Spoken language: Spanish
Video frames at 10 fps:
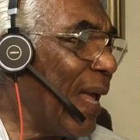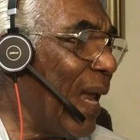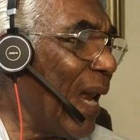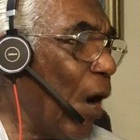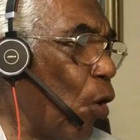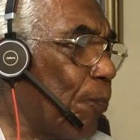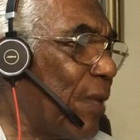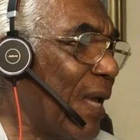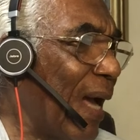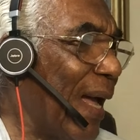En la
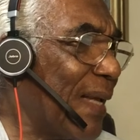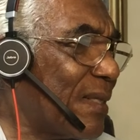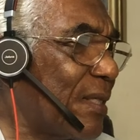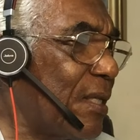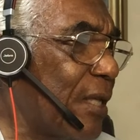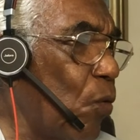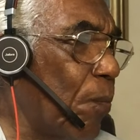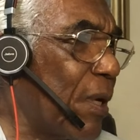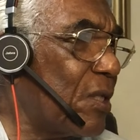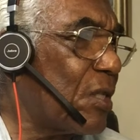óptica existe
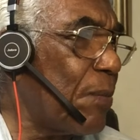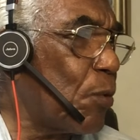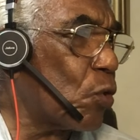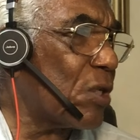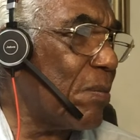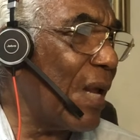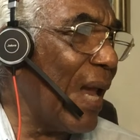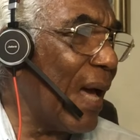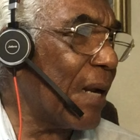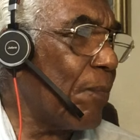un principio
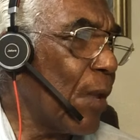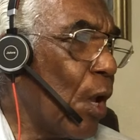similar